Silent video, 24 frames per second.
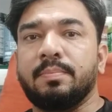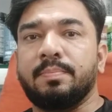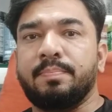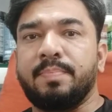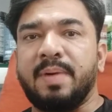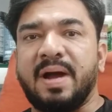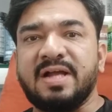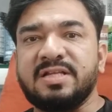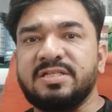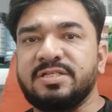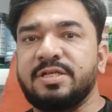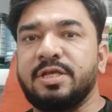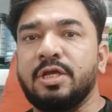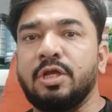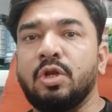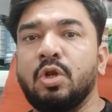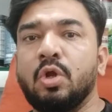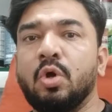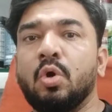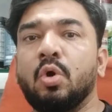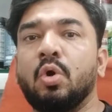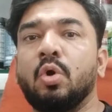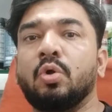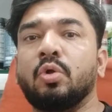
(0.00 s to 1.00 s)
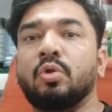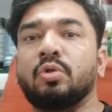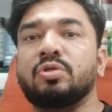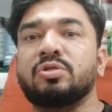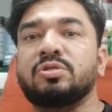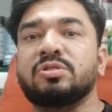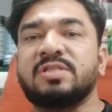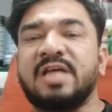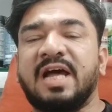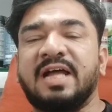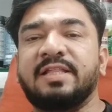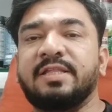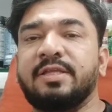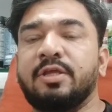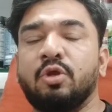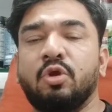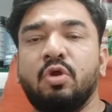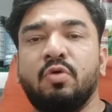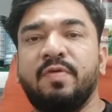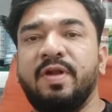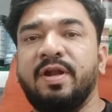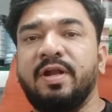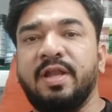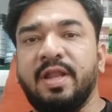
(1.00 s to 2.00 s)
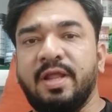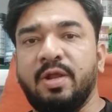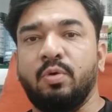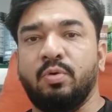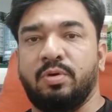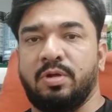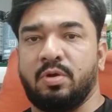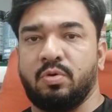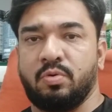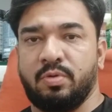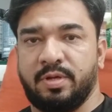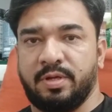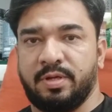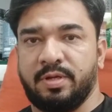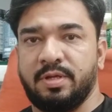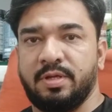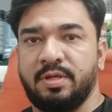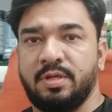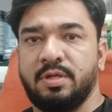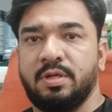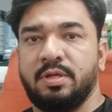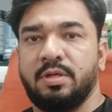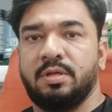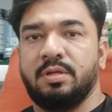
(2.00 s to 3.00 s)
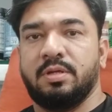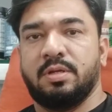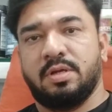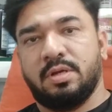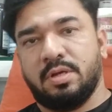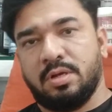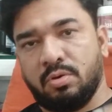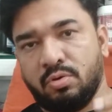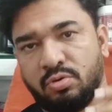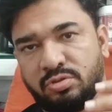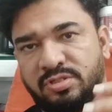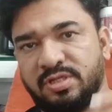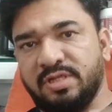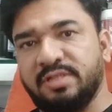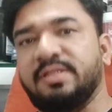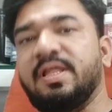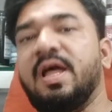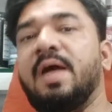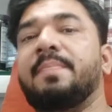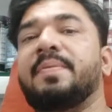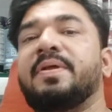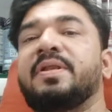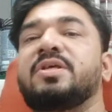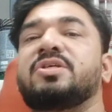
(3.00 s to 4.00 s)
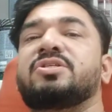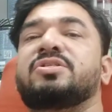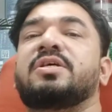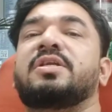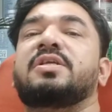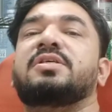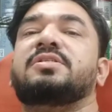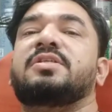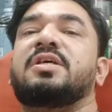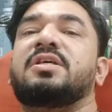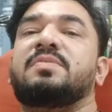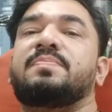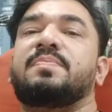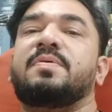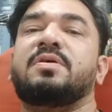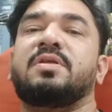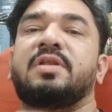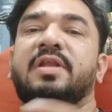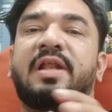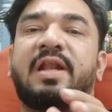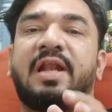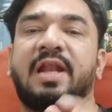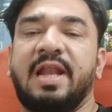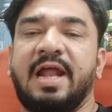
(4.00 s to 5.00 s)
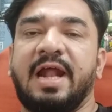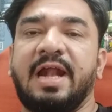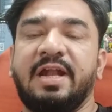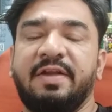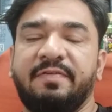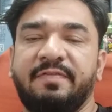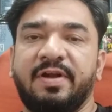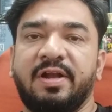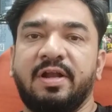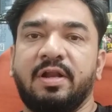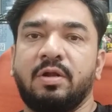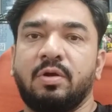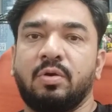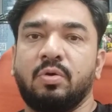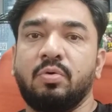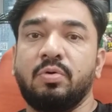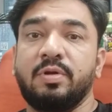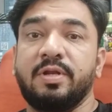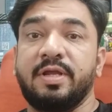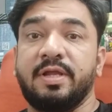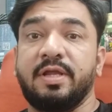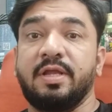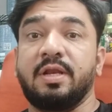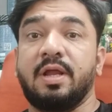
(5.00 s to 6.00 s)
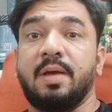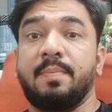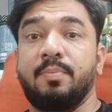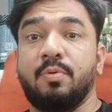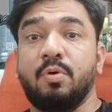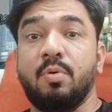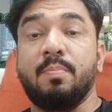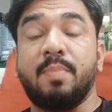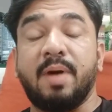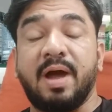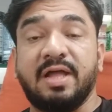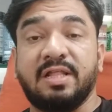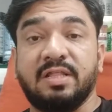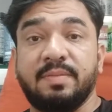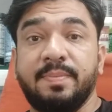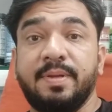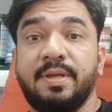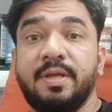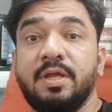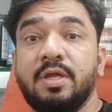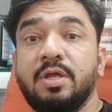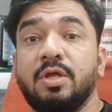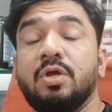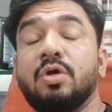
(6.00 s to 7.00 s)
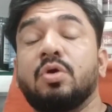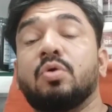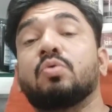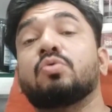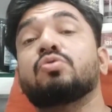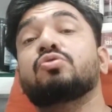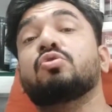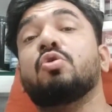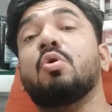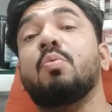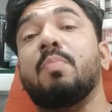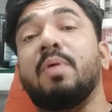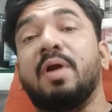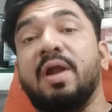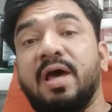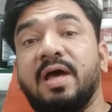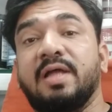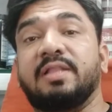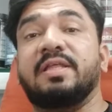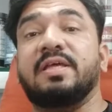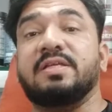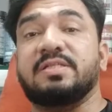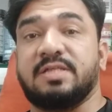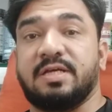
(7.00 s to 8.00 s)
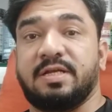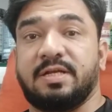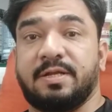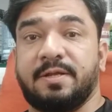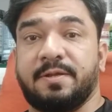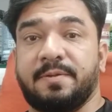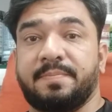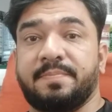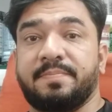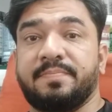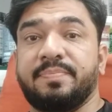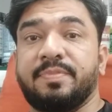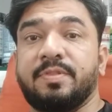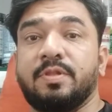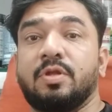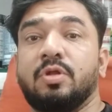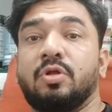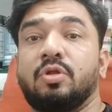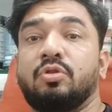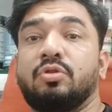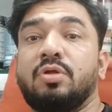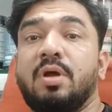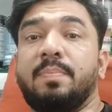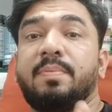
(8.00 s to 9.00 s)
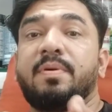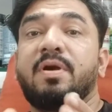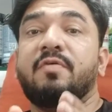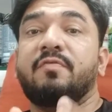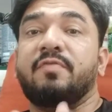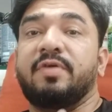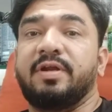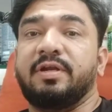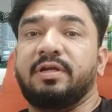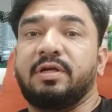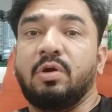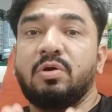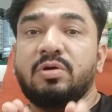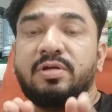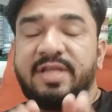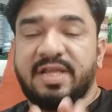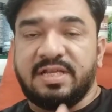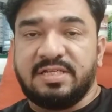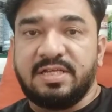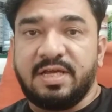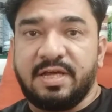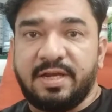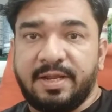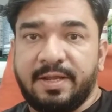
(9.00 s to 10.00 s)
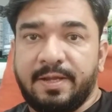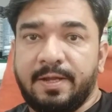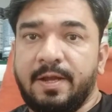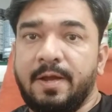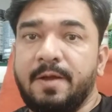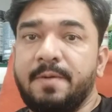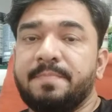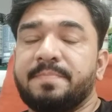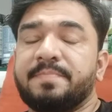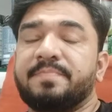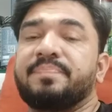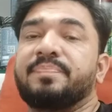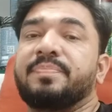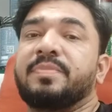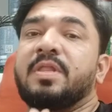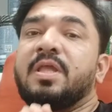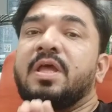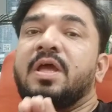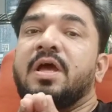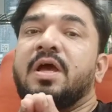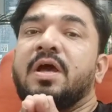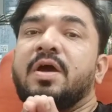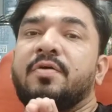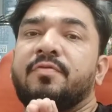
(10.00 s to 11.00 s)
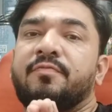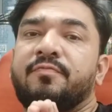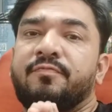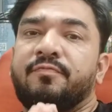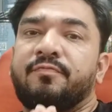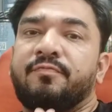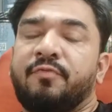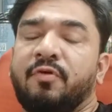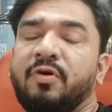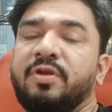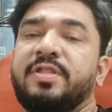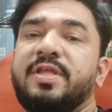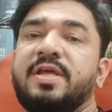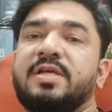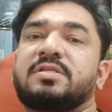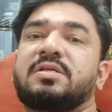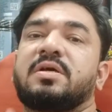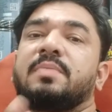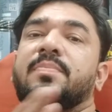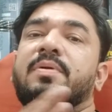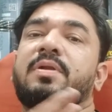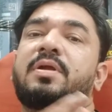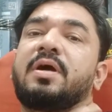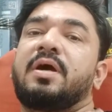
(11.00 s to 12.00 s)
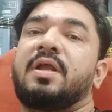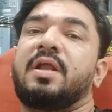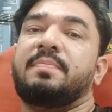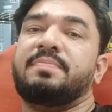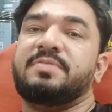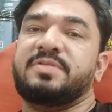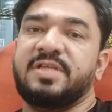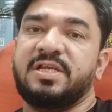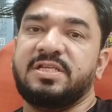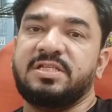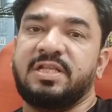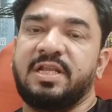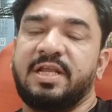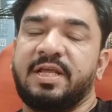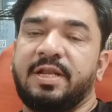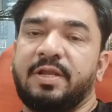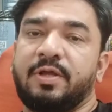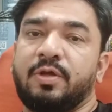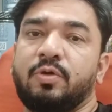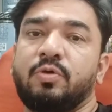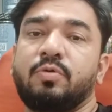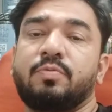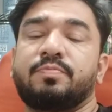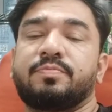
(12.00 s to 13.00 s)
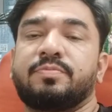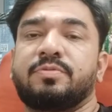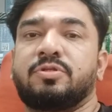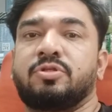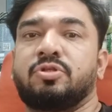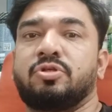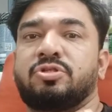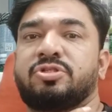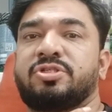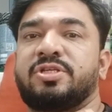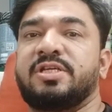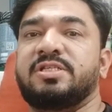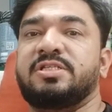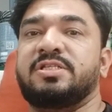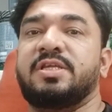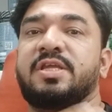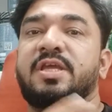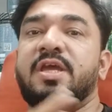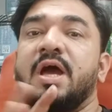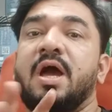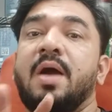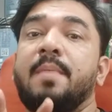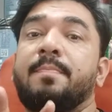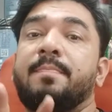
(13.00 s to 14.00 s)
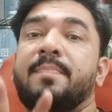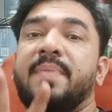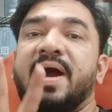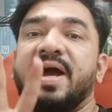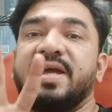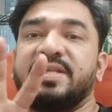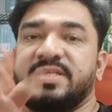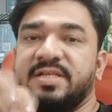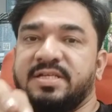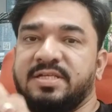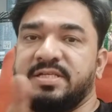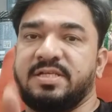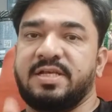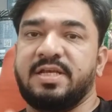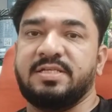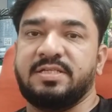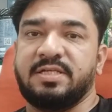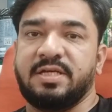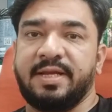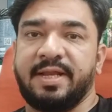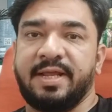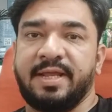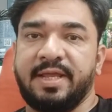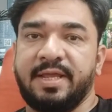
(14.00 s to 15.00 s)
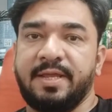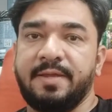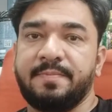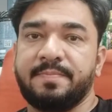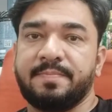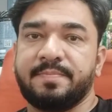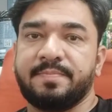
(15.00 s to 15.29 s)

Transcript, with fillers: पाँच किलो सात किलो वेट नहीं उठाओगे हो सकता है आप इनिशियल स्टेज पे लाइट वेट रखो लेकिन आपको बाद में उसको बढ़ाते जाना है तो आपका वर्कआउट कैसा रहेगा फॉर द एग्जाम्पल अगर आप चेस्ट ले रहे हो तो चेस्ट की आप पांच एक्सरसाइज करेंगे